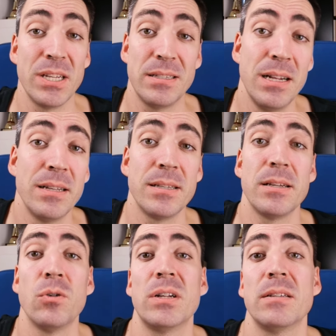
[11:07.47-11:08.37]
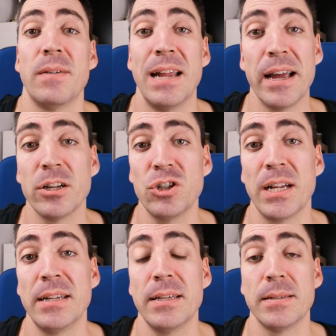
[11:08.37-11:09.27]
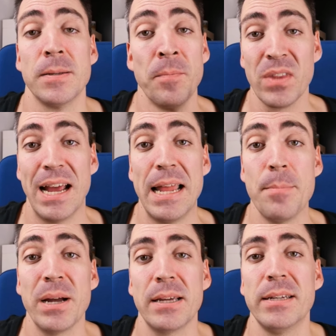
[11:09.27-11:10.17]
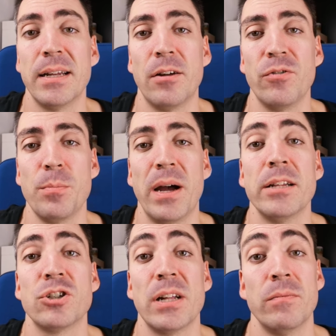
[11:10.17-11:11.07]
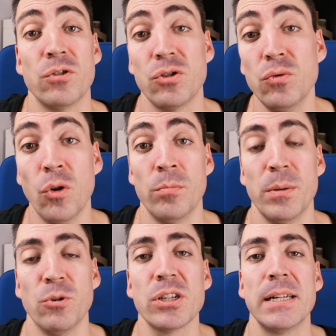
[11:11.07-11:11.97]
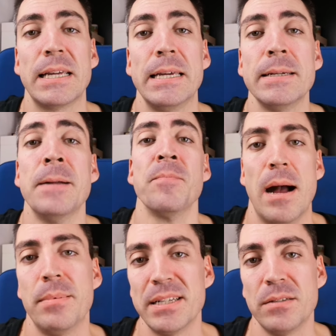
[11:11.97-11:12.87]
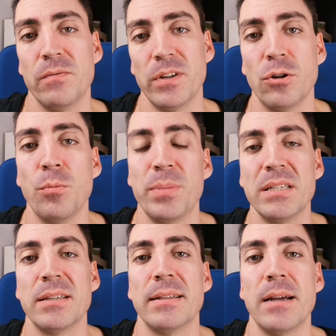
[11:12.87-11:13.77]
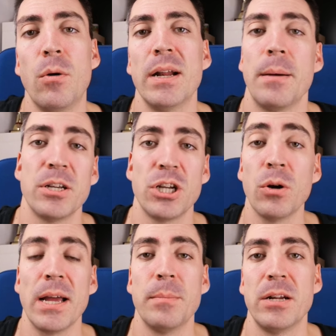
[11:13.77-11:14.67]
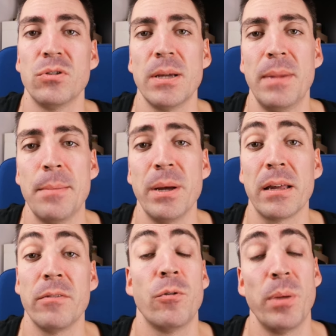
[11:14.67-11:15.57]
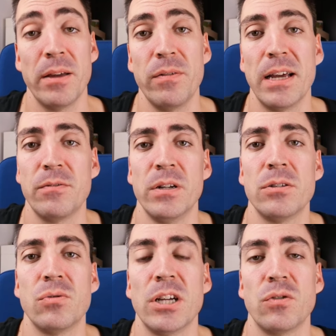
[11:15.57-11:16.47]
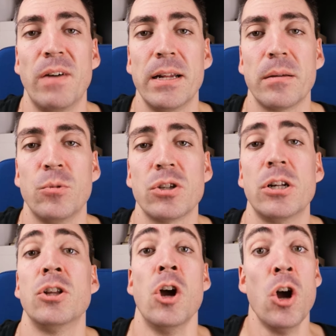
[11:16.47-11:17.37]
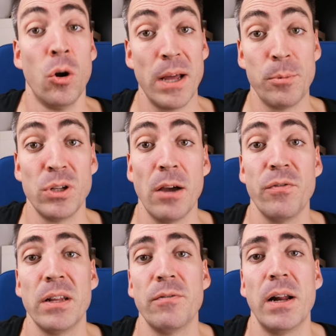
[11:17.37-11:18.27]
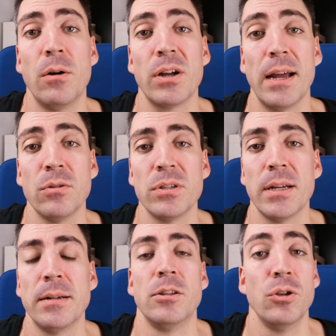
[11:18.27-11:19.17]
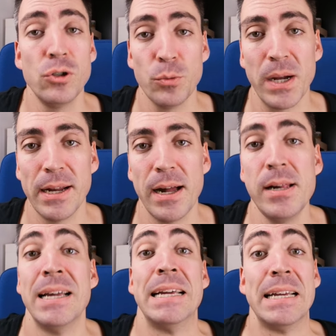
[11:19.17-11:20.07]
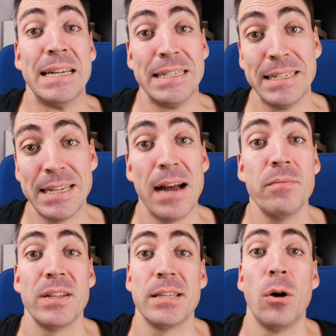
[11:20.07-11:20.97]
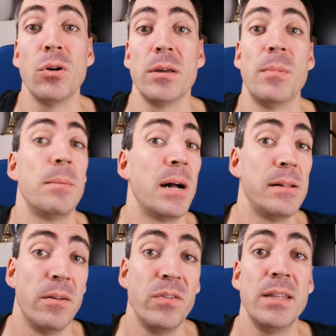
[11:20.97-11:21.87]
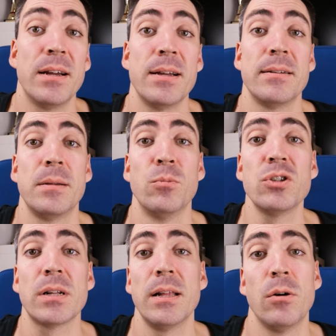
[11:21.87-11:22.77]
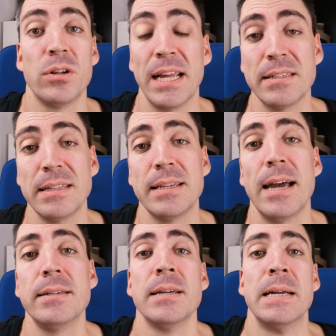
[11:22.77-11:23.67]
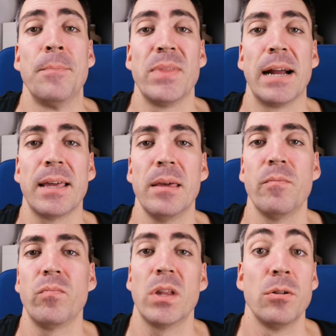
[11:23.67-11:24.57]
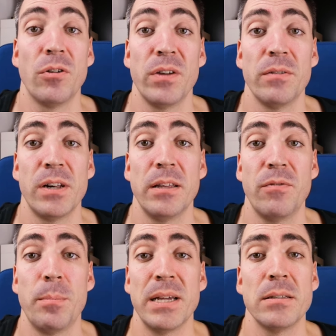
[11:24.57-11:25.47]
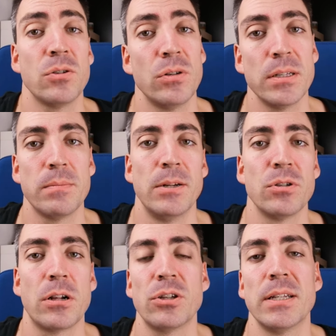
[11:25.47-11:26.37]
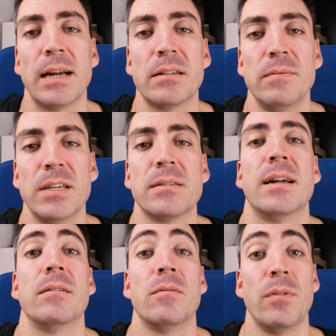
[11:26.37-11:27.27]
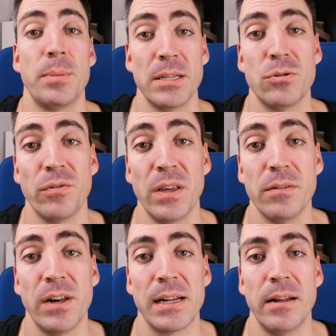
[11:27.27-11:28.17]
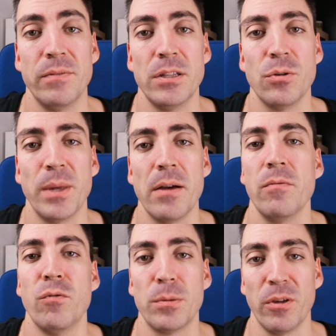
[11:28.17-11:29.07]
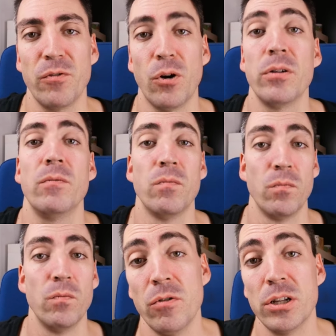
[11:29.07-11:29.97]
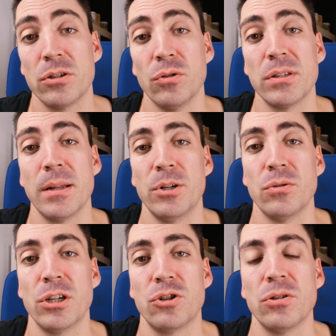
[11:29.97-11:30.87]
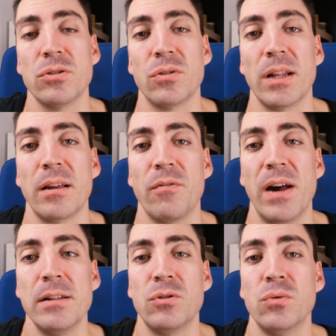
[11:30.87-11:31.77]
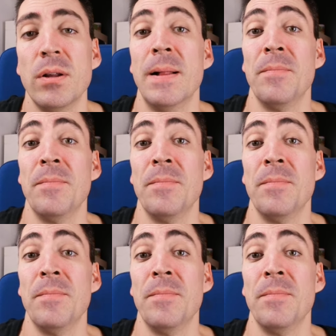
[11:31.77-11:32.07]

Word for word: Unser Ziel ist es auch, dass wir ein eigenständiges ja, Lernpaket dann auf die Beine stellen, wo es nur um die Muskeln geht. Aber das wird noch ein bisschen dauern. Aber schau gerne mal in unserem Lernpaket vorbei, vielleicht findest du da schon weitere Muskeln. Und abonniere auf jeden Fall auch gern unseren YouTube-Kanal. Denn da wird es auch immer mal wieder einen Muskel, auch in nächster Zeit, dann geben, den du auf jeden Fall nicht verpassen solltest. Wenn du das Glöckchen aktivierst, dann verpasst du auf jeden Fall kein Video mehr. Würde mich freuen, würdest uns damit unterstützen und einen Gefallen tun.